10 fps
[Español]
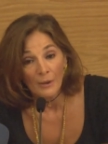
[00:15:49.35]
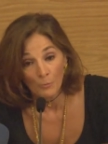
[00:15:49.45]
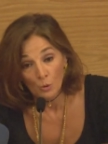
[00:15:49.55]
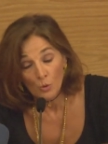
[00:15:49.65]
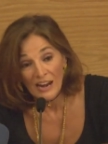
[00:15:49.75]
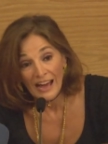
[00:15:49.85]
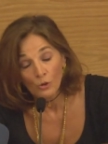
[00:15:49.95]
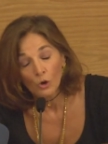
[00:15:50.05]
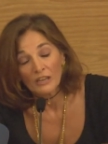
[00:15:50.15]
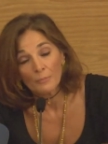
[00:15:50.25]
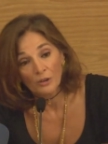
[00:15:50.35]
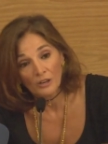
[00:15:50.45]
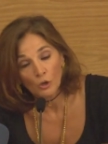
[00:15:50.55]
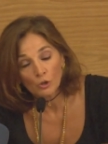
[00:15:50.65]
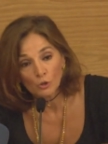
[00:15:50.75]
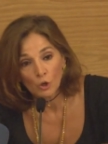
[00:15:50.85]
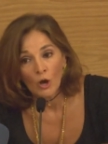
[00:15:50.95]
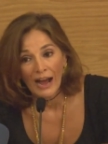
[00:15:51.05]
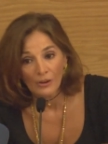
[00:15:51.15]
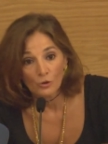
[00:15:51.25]
por un lado y por el
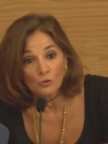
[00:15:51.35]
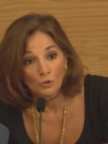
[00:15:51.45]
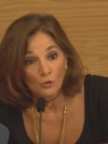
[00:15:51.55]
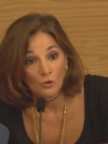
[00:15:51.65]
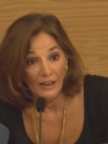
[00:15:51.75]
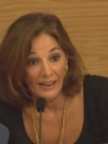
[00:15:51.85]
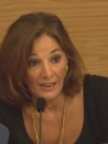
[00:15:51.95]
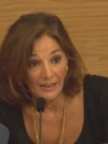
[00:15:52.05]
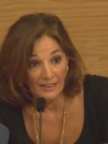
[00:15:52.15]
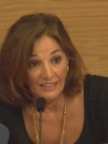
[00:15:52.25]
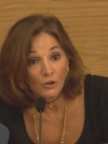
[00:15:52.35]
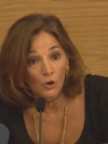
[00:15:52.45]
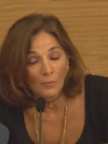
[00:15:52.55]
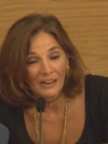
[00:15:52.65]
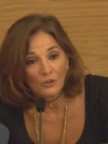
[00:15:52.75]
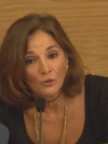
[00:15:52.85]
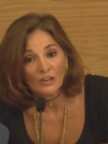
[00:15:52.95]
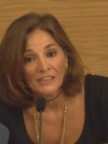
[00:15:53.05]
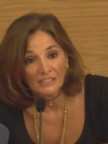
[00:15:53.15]
otro Alonso, el hijo mayor,